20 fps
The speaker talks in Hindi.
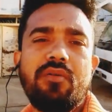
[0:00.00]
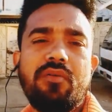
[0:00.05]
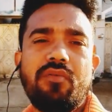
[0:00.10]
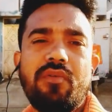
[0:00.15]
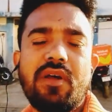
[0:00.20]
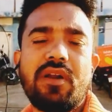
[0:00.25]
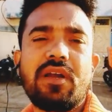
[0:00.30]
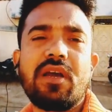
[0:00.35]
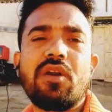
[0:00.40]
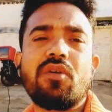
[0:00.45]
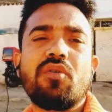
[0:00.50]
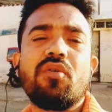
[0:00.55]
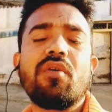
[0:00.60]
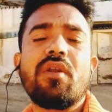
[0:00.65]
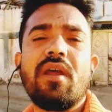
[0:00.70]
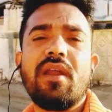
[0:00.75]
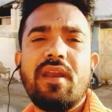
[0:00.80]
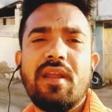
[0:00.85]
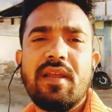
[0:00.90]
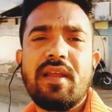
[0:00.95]
वर्कर को
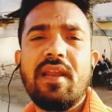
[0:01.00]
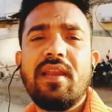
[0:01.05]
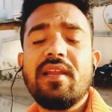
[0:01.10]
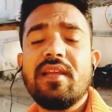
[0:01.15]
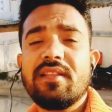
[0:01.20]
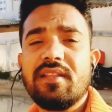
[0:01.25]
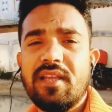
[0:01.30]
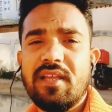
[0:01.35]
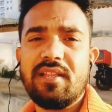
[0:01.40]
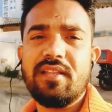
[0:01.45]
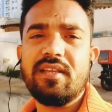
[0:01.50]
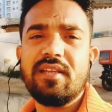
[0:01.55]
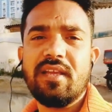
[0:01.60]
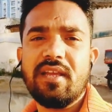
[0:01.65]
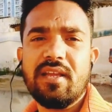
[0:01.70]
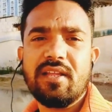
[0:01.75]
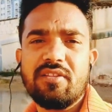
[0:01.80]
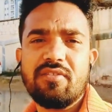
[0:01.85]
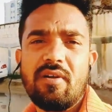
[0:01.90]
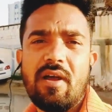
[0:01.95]
रहने के लिए दे दिए
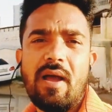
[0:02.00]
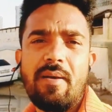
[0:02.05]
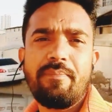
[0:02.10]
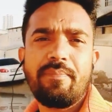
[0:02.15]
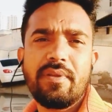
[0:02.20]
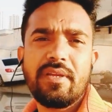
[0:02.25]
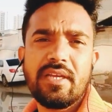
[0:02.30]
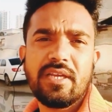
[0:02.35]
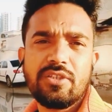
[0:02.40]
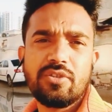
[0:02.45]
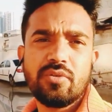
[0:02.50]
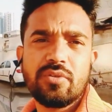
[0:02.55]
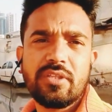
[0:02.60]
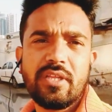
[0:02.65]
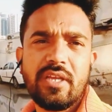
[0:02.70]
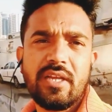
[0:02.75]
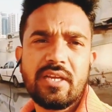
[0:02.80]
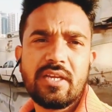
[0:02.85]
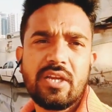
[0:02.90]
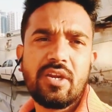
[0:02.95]
तो आप ये जो
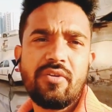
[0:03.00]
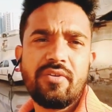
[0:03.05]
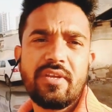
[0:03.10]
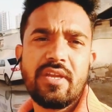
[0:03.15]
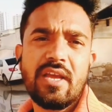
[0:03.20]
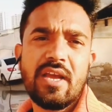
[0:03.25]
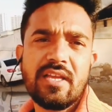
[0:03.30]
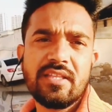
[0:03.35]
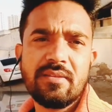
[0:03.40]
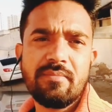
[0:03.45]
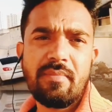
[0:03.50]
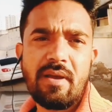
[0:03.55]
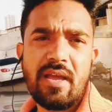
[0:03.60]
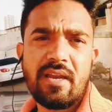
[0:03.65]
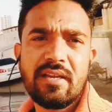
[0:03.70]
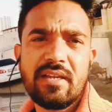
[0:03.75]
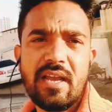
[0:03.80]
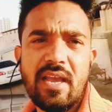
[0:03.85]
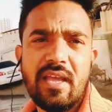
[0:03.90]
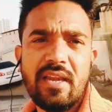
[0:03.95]
देख रहे हो ये
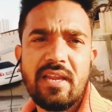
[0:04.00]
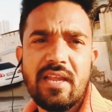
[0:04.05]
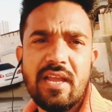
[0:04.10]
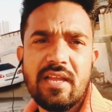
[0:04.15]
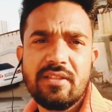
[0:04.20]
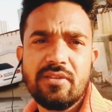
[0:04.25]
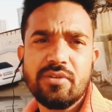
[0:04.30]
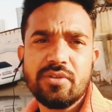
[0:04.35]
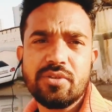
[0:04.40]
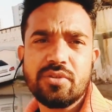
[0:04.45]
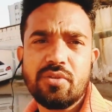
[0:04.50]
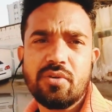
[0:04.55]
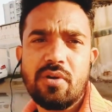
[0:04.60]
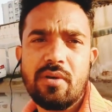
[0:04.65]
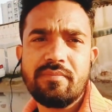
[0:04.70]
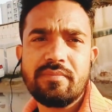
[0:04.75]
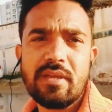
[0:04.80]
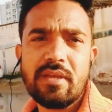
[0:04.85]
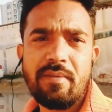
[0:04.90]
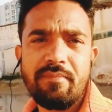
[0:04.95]
आजमान का एरिया है दोस्तों
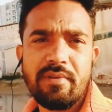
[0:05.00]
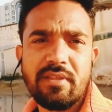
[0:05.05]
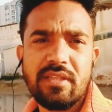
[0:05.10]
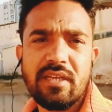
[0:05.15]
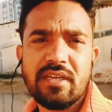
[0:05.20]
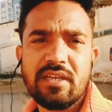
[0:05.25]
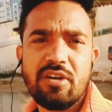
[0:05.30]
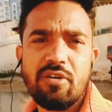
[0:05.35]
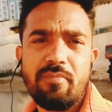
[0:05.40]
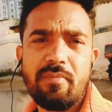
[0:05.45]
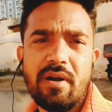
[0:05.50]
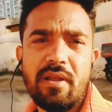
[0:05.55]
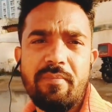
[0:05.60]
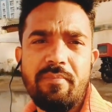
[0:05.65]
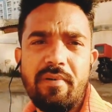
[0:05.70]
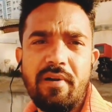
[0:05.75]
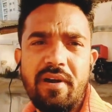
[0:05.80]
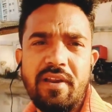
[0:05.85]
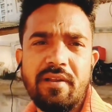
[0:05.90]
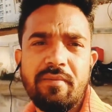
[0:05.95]
आप सामने देख रहे हो बड़े
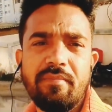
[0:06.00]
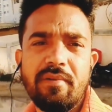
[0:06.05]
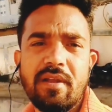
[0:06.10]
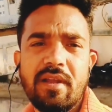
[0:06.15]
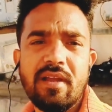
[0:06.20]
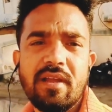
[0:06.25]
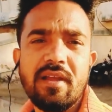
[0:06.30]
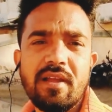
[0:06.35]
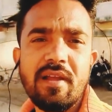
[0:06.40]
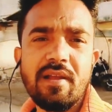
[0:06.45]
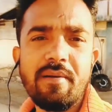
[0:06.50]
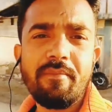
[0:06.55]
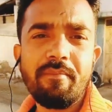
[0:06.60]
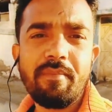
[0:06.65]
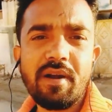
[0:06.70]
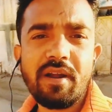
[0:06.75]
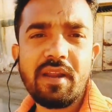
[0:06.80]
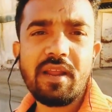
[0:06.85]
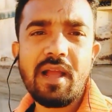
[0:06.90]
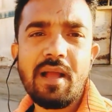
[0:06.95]
बिल्डिंग भी है
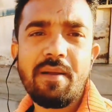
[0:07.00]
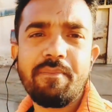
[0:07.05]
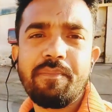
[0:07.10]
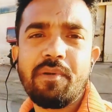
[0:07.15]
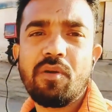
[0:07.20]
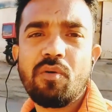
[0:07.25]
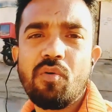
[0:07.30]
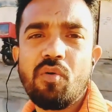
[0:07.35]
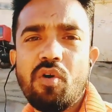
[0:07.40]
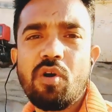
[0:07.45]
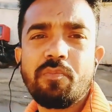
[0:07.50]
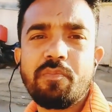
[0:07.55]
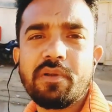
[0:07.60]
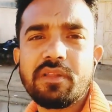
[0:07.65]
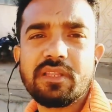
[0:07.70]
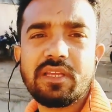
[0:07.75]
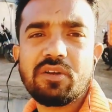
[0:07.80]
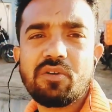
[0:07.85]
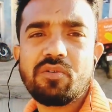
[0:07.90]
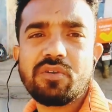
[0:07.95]
बट यहाँ पे रोड पर
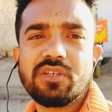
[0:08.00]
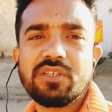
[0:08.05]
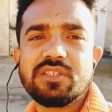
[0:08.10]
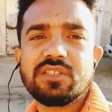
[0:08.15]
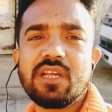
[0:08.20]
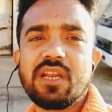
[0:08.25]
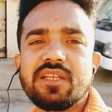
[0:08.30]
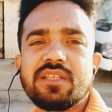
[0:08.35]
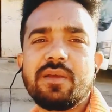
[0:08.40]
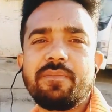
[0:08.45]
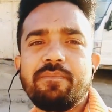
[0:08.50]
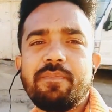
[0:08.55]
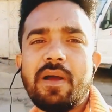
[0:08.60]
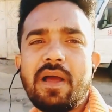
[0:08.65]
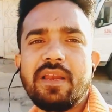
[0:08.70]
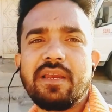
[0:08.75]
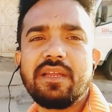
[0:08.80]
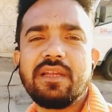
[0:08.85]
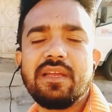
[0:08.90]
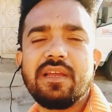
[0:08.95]
देखो किस तरह से
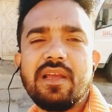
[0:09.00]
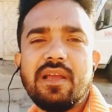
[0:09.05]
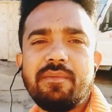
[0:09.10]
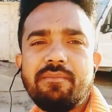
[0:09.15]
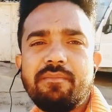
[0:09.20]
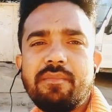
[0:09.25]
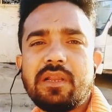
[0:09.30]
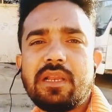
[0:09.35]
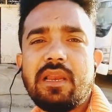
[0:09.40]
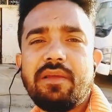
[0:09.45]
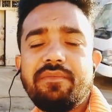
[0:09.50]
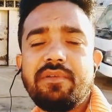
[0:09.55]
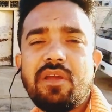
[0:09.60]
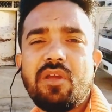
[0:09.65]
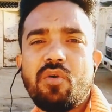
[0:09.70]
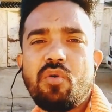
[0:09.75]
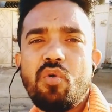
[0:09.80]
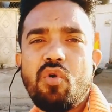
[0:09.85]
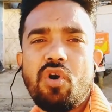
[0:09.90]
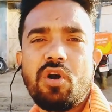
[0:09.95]
पानी मतलब ये
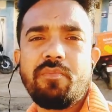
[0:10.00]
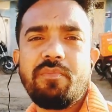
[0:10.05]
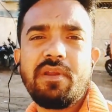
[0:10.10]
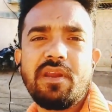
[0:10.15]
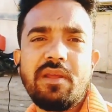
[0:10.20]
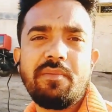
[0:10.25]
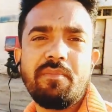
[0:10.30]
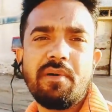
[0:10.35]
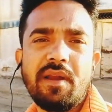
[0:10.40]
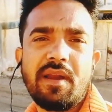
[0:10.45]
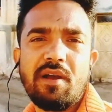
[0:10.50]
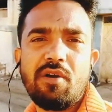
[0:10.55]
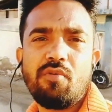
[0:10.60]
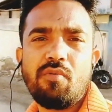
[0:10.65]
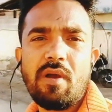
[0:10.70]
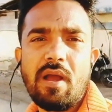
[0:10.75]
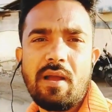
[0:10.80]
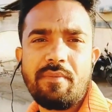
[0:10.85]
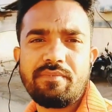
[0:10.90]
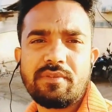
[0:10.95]
रोड भी नहीं बना
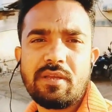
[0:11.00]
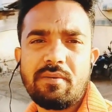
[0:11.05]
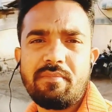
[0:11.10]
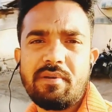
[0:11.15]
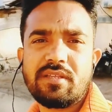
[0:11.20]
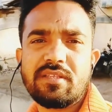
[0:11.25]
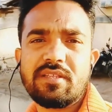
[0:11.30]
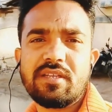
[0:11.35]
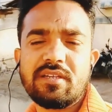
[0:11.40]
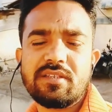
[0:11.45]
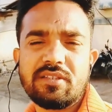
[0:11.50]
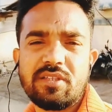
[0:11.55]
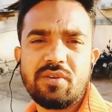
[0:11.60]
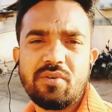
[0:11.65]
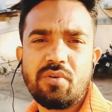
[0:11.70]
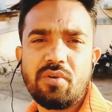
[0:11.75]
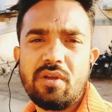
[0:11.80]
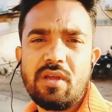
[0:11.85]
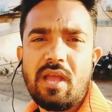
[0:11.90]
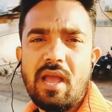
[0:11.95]
हुआ है आप समझ सकते
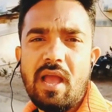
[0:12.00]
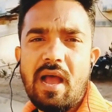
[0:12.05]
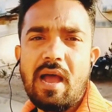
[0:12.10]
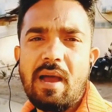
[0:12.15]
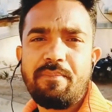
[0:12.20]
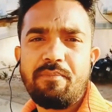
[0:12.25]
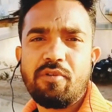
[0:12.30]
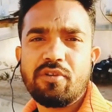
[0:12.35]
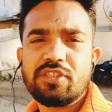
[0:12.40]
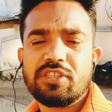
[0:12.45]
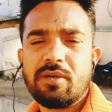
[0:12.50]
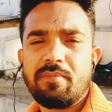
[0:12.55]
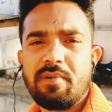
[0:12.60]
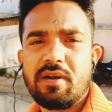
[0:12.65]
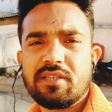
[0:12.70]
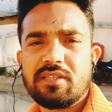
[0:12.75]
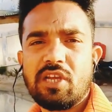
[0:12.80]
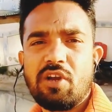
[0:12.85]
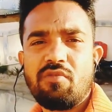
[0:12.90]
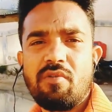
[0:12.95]
हो आप लोग
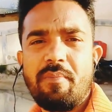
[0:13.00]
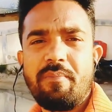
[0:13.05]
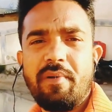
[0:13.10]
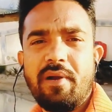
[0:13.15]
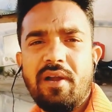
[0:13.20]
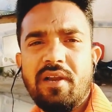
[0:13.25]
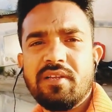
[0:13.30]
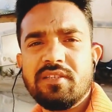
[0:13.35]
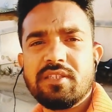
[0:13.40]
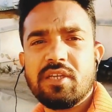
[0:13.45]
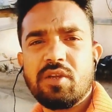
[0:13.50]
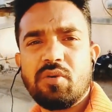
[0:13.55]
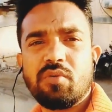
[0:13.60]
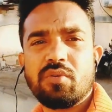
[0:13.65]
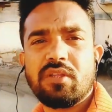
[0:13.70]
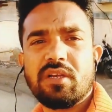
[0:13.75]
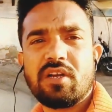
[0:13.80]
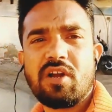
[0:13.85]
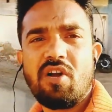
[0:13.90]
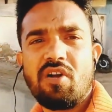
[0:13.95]
चमकता हुआ बिल्डिंग ज़रूर
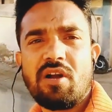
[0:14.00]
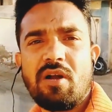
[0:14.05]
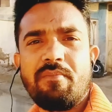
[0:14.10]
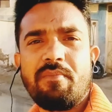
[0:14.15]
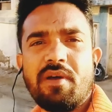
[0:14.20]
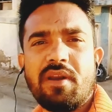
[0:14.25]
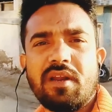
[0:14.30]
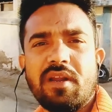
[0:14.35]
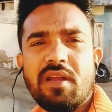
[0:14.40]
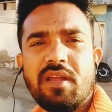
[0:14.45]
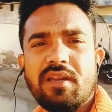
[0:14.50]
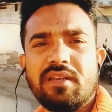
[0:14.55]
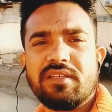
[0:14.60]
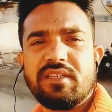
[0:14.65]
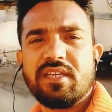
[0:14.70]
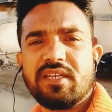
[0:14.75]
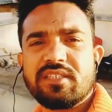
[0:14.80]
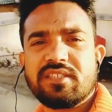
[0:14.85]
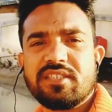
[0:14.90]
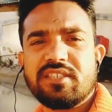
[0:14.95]
देखा होगा मगर
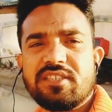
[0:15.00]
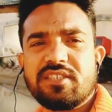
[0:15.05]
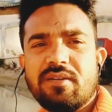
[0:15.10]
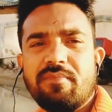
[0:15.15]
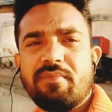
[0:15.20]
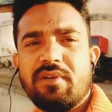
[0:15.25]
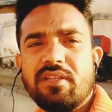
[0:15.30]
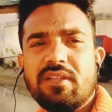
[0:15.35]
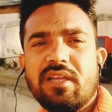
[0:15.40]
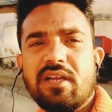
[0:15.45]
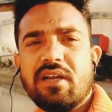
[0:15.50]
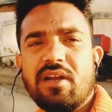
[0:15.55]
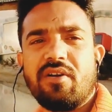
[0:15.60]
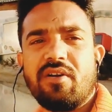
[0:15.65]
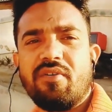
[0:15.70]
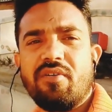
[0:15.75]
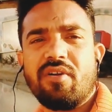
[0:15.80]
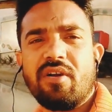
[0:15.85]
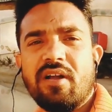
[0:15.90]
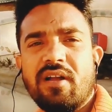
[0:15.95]
ये सिस्टम नहीं देखा
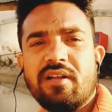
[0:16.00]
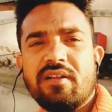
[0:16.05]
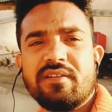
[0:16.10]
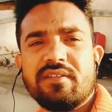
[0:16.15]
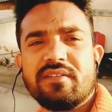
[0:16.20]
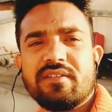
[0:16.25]
होगा